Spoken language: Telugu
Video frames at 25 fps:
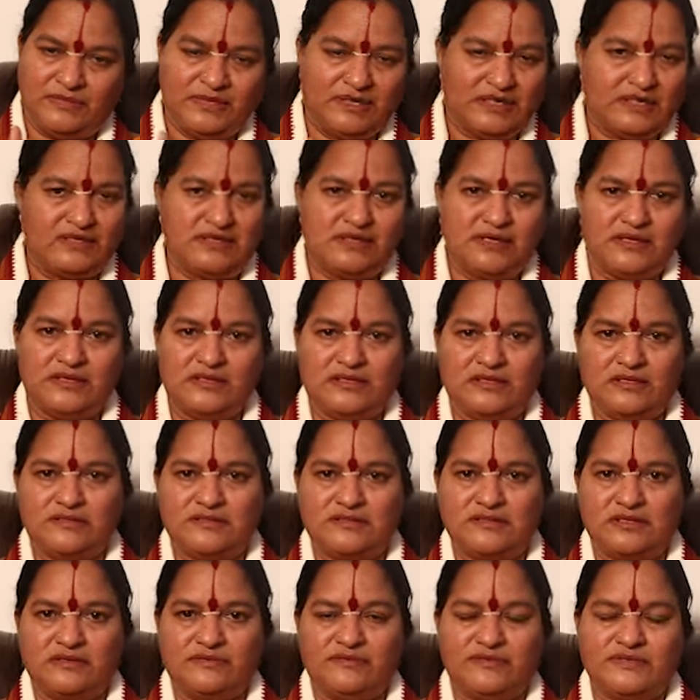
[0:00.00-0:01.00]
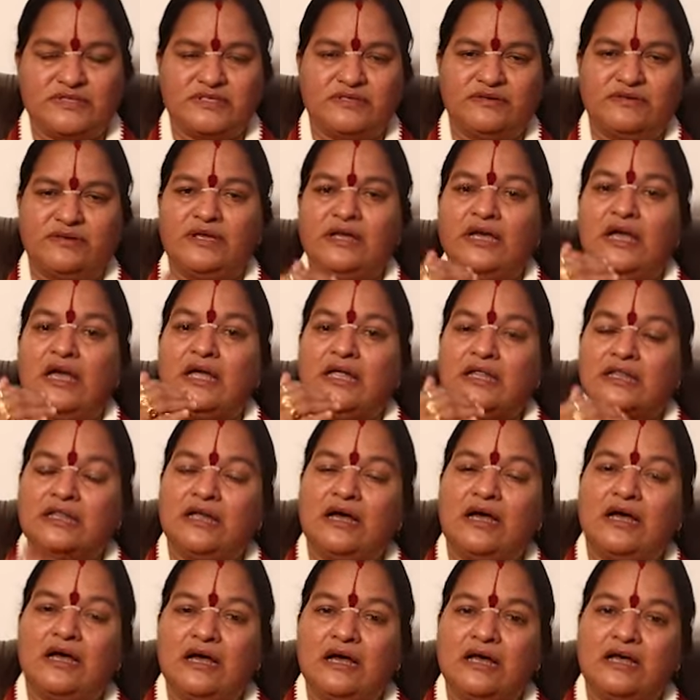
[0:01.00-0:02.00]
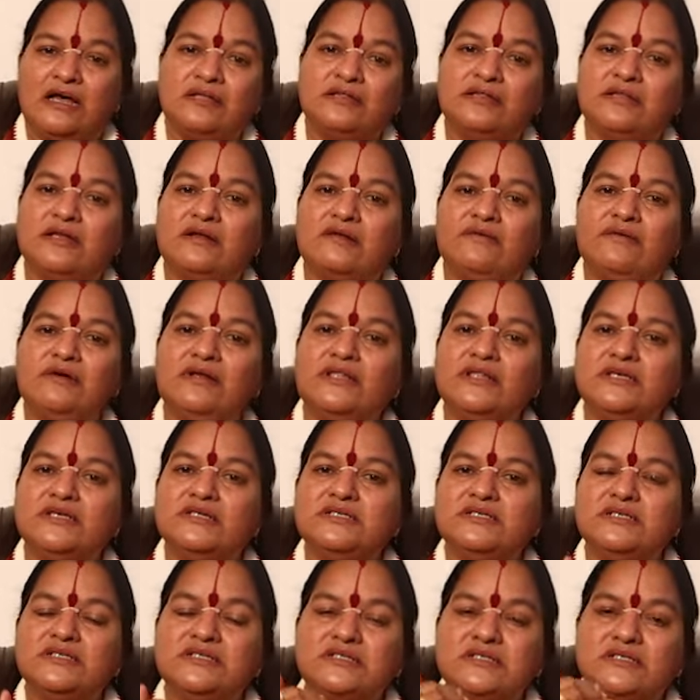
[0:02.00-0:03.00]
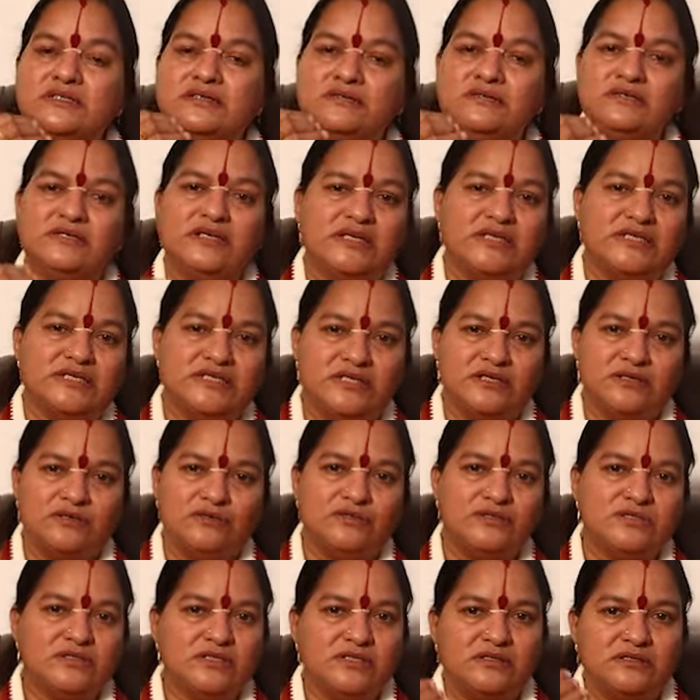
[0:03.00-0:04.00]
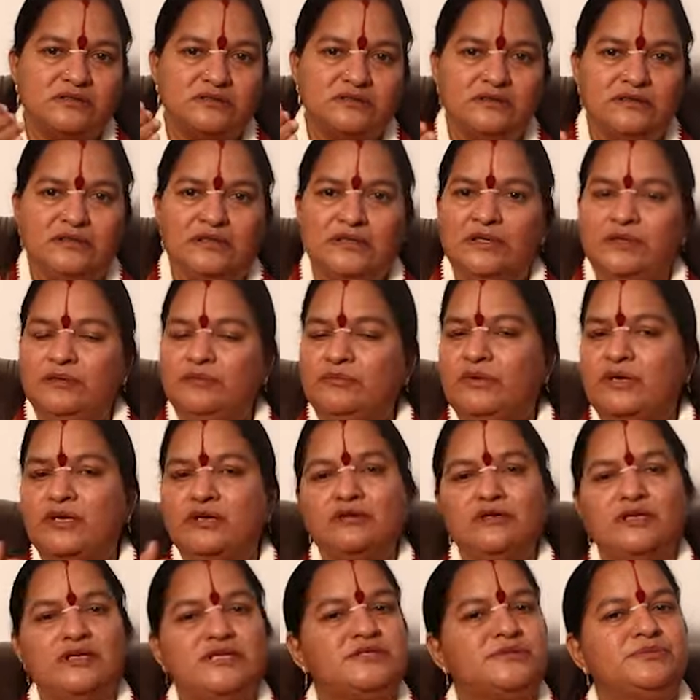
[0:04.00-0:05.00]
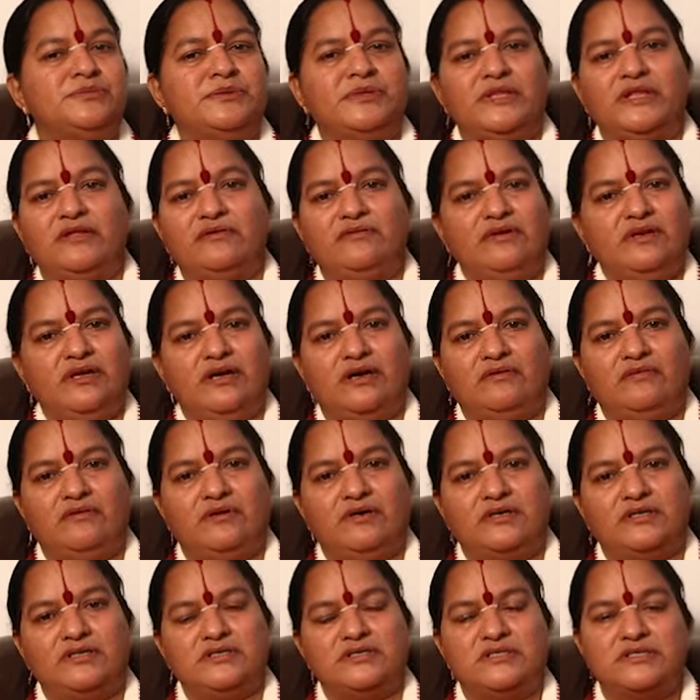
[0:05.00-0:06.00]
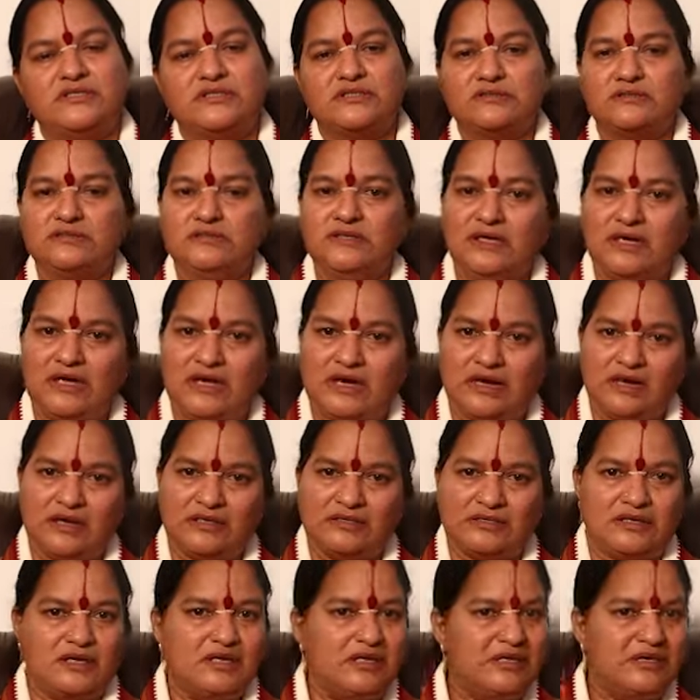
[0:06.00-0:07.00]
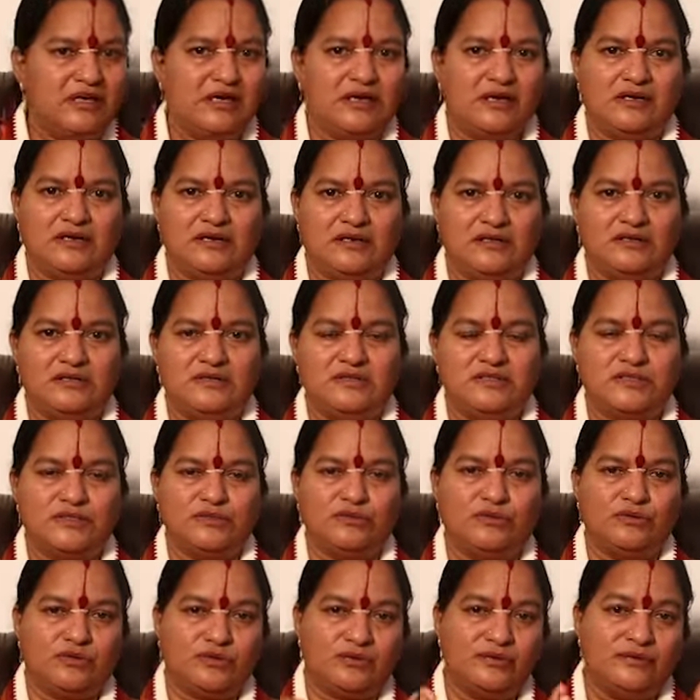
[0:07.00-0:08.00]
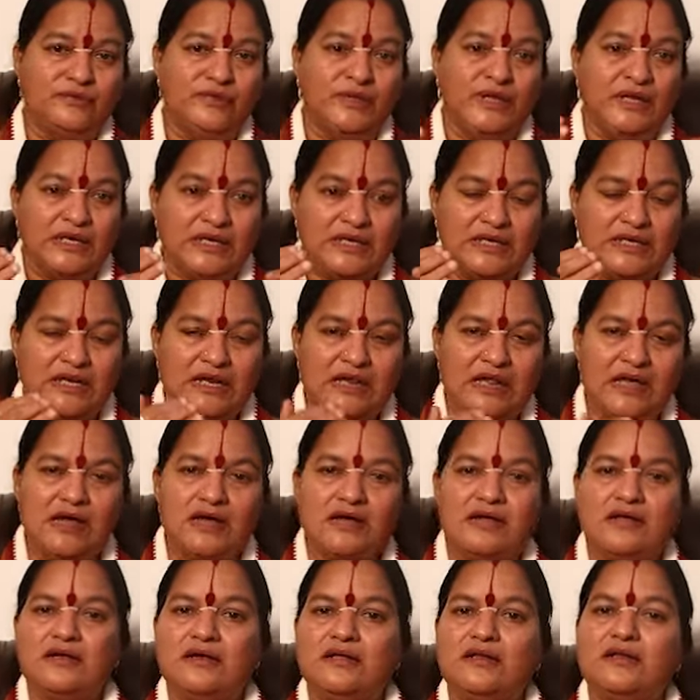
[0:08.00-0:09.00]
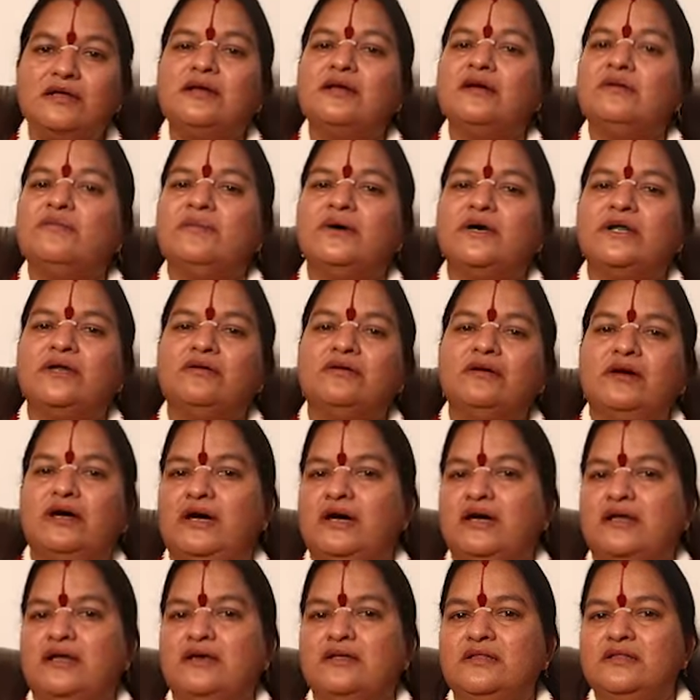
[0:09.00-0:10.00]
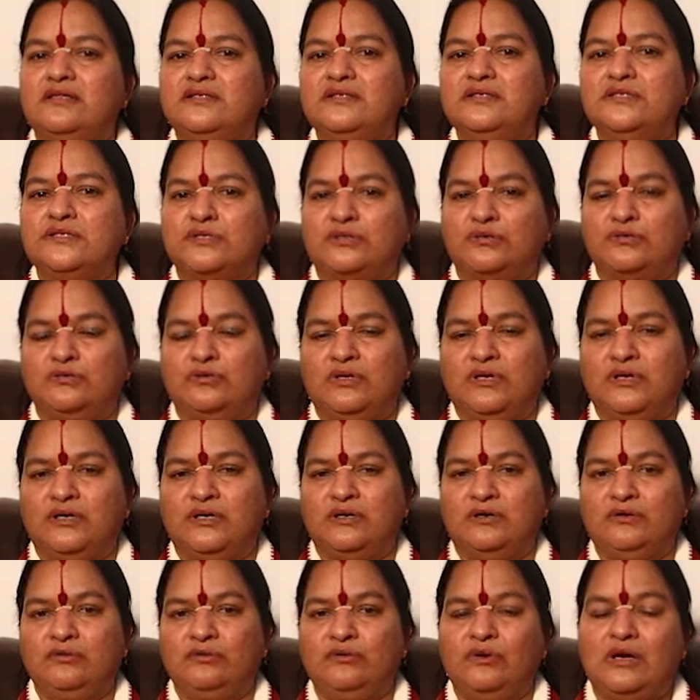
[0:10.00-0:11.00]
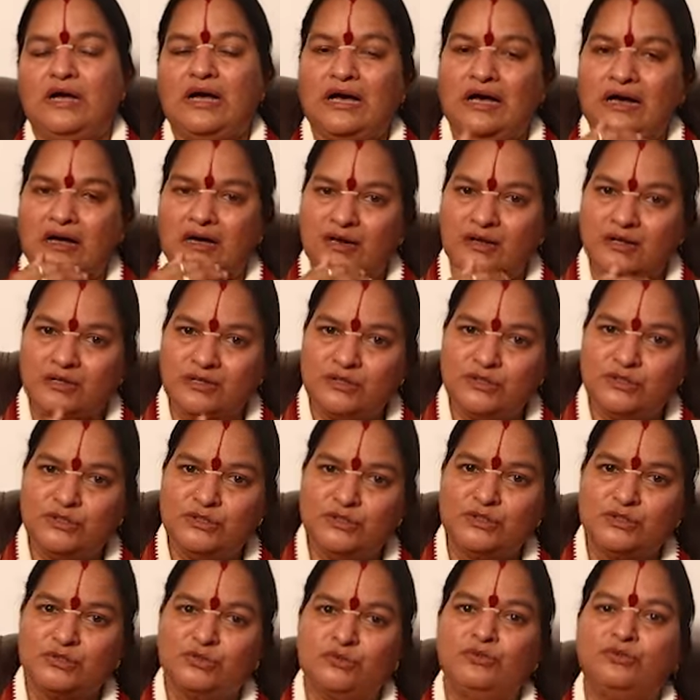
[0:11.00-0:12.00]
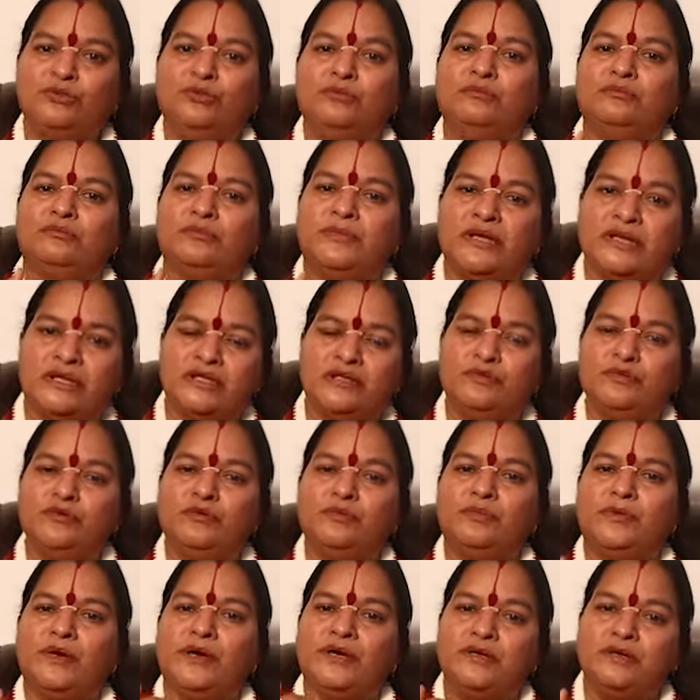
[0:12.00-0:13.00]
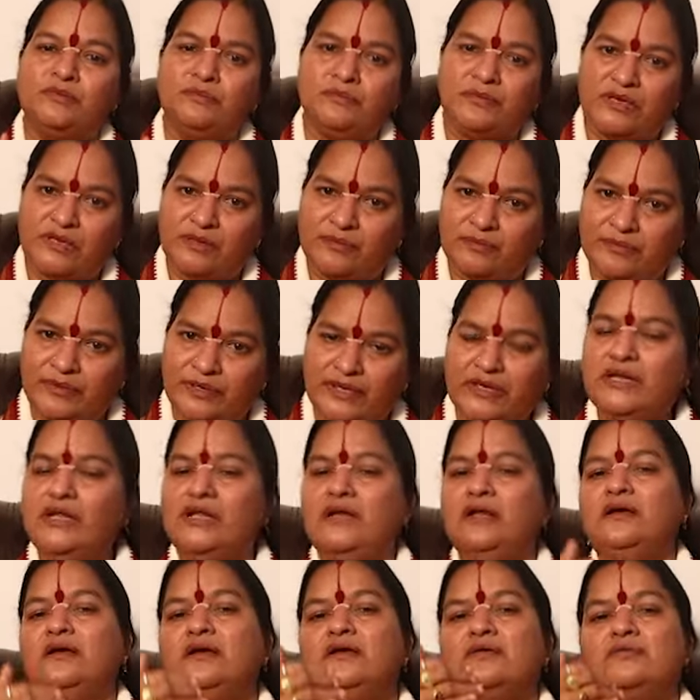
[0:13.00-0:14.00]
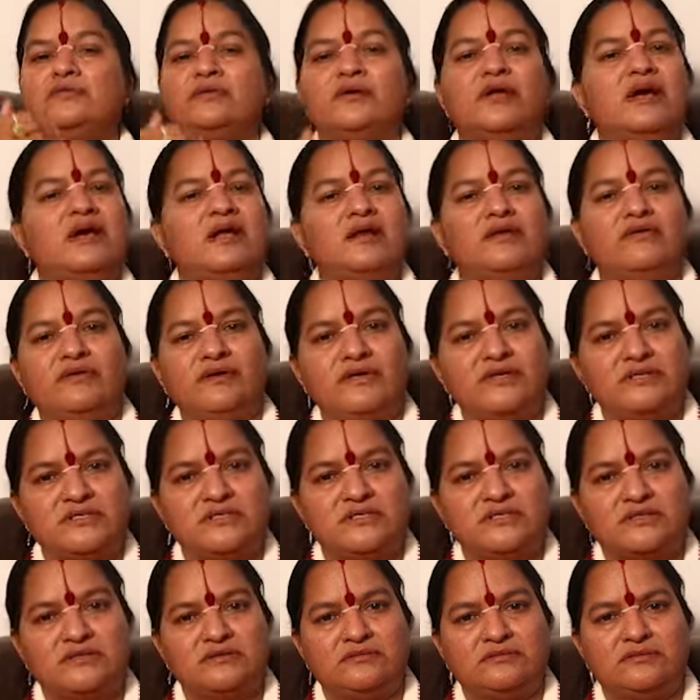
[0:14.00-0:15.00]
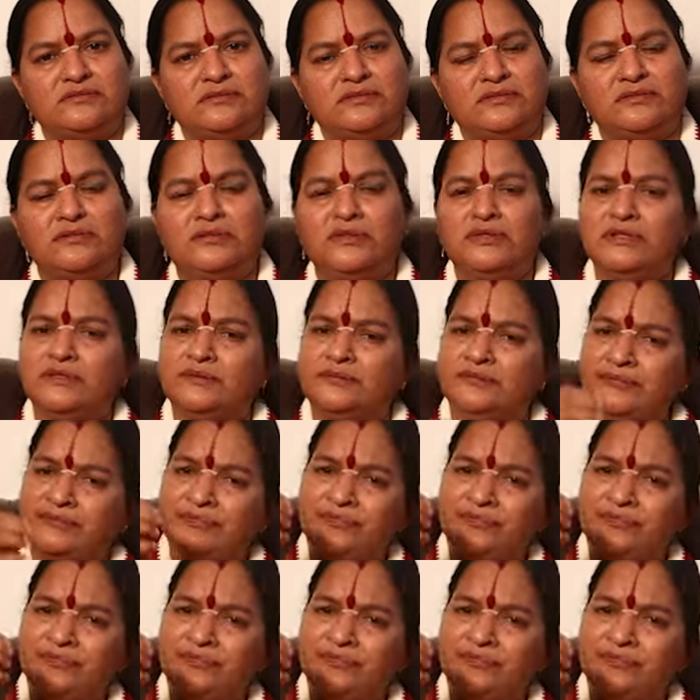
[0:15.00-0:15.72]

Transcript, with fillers: మనందరికీ తెలిసిన విషయం ఆ తర్వాత ఏం చేస్తారు నెక్స్ట్ రోజు నాడు మనం లక్ష్మీదేవిని ఆవాహన చేసుకుని ఆ తల్లిని ఆరాధించుకుంటాం ఇలా గనక మనం ఆరాధించుకున్నట్టు ఆరాధించుకుంటూ మనతో పాటు మన బిడ్డలకి కూడా అలవాటు చేసాం అనుకోండి